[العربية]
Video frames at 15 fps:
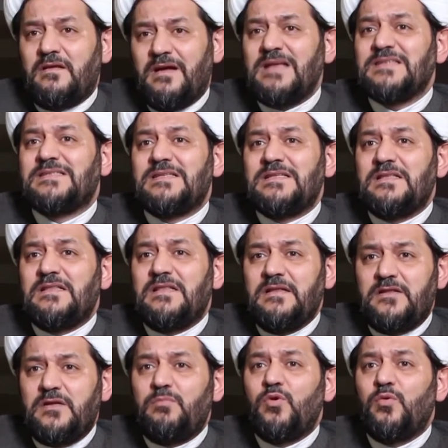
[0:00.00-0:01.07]
رأس
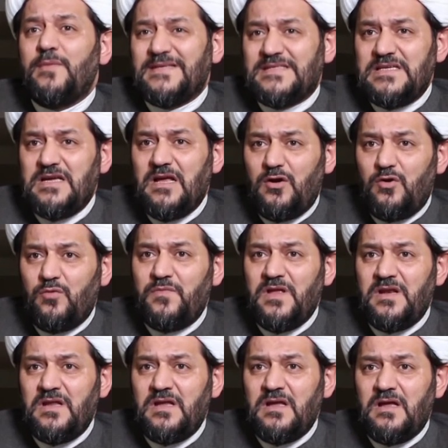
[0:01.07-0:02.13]
الدبلوماسية
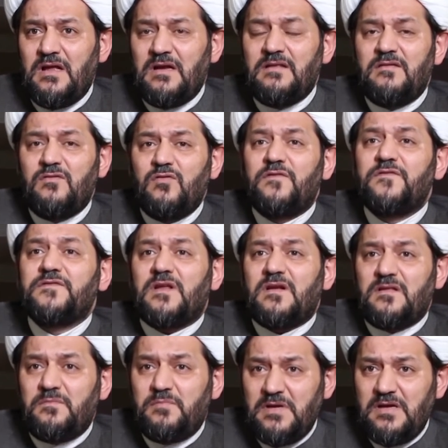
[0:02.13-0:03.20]
اللبنانية الذي
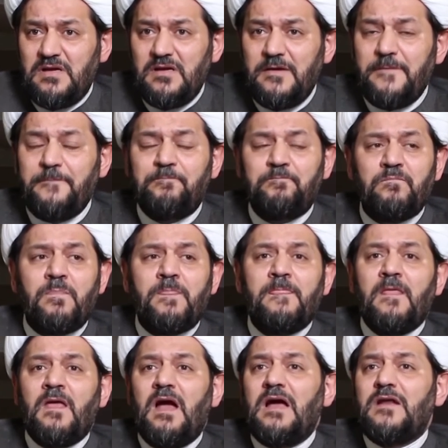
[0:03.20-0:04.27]
يفترض به
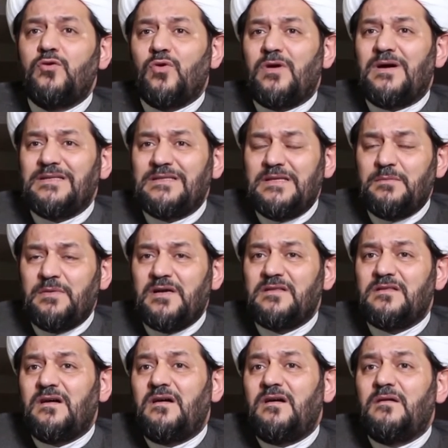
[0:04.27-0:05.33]
أن يقدم
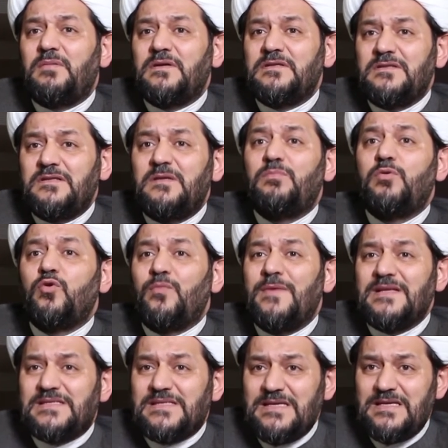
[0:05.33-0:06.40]
خطابا
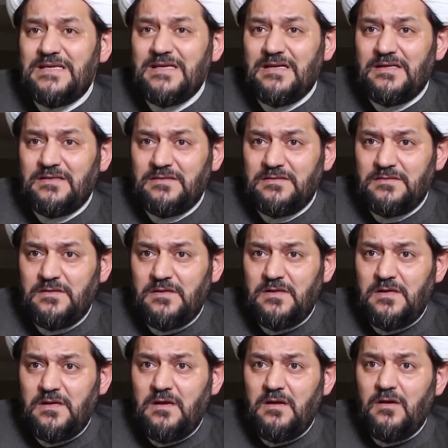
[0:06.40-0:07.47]
دبلوماسيا
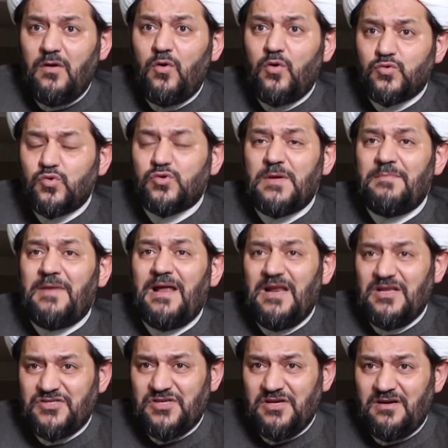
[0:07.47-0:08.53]
خصوصا مع
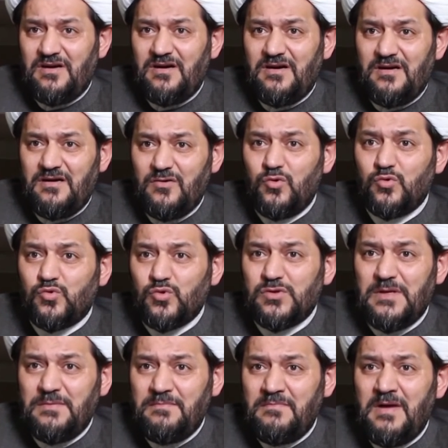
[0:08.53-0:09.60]
الأشقاء
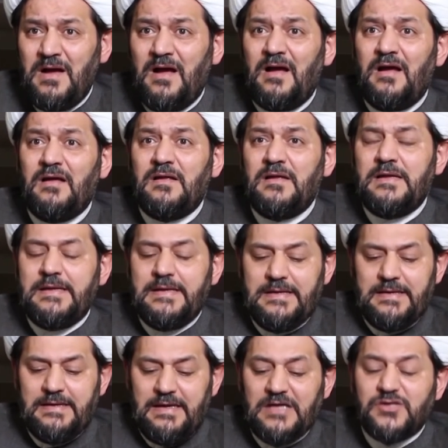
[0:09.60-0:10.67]
خصوصا مع
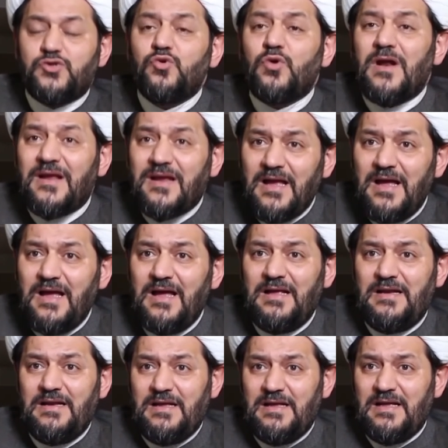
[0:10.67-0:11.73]
الشركاء
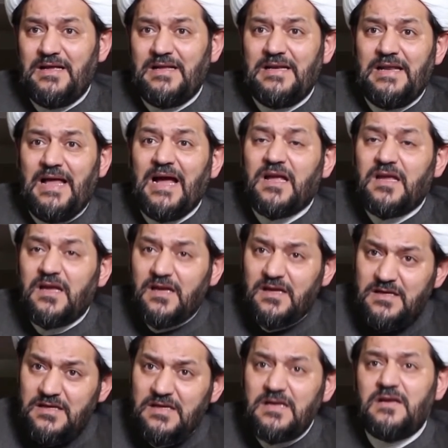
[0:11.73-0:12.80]

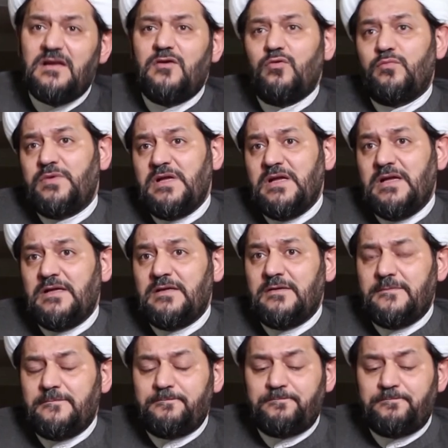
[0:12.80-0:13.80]
الحقيقيين للبنان